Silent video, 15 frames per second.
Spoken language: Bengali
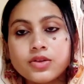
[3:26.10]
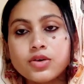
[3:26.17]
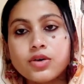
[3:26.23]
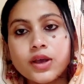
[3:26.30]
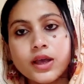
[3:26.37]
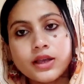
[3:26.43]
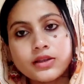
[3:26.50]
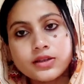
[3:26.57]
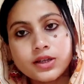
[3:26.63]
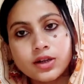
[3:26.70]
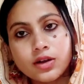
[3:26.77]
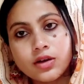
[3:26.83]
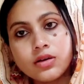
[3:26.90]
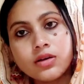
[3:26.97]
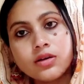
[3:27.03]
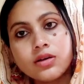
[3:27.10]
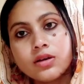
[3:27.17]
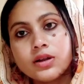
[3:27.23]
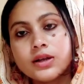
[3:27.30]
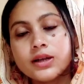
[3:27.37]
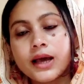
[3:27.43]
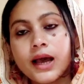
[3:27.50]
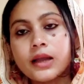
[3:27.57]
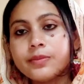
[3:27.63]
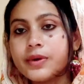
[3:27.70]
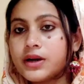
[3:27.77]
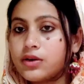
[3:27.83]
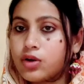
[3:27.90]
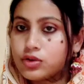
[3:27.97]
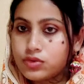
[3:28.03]
তো এই ছিল
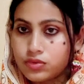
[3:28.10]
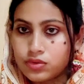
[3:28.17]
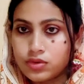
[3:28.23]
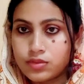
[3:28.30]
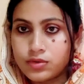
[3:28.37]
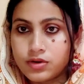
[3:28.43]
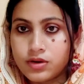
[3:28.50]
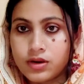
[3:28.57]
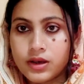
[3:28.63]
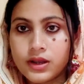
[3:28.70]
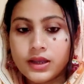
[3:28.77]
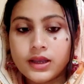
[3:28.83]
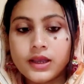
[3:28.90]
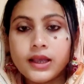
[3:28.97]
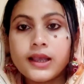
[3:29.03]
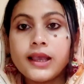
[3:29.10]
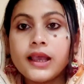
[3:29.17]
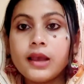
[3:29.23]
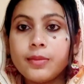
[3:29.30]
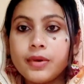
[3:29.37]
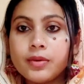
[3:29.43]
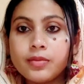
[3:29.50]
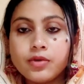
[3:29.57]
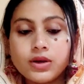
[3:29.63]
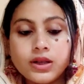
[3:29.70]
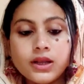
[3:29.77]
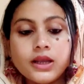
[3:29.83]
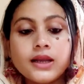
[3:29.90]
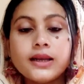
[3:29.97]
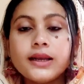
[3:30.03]
ডাইপার কত রকমের হয় এবার
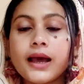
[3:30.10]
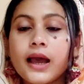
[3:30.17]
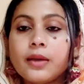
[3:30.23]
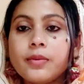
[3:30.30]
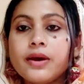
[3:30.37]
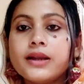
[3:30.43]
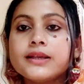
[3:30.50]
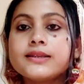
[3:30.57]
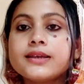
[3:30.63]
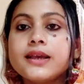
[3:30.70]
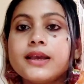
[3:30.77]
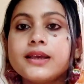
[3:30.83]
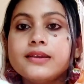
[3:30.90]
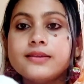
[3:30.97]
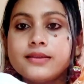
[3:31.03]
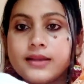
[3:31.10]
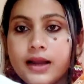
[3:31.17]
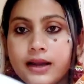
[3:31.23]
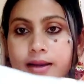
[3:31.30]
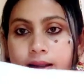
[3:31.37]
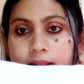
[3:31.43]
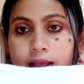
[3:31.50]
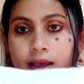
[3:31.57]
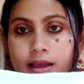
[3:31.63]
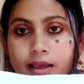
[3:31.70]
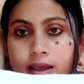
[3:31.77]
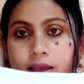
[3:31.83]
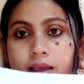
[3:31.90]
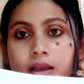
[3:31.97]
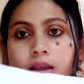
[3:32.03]
বলি ডাইপারে যে ইনসার্টটা
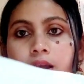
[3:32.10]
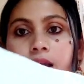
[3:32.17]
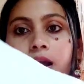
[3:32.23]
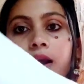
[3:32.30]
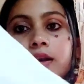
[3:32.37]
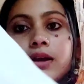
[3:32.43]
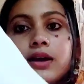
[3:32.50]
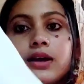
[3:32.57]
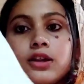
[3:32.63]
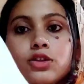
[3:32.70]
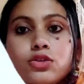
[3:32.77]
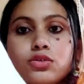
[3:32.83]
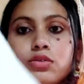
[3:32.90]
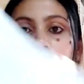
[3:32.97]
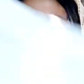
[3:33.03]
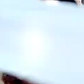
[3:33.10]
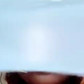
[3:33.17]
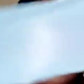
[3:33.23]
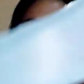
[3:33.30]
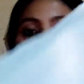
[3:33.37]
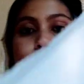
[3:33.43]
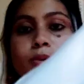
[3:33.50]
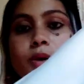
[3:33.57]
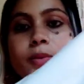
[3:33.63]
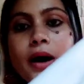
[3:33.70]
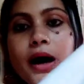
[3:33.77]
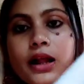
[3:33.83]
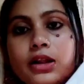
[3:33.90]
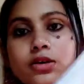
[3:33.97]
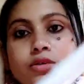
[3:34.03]
থাকে এইটা কিন্তু খুবই
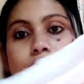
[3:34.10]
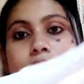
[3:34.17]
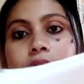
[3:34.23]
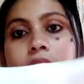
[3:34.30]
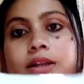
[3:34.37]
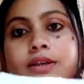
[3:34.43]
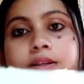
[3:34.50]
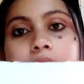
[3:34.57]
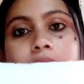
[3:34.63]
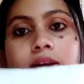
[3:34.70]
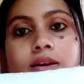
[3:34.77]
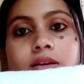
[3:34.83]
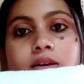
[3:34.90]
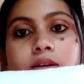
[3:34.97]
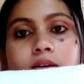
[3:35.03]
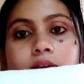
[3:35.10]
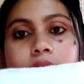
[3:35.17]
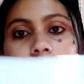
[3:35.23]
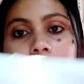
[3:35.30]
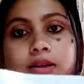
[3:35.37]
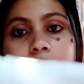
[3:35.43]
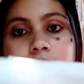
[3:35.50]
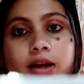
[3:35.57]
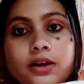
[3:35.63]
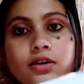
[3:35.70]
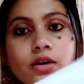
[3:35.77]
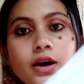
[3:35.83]
ভালো কোয়ালিটির ইনসার্ট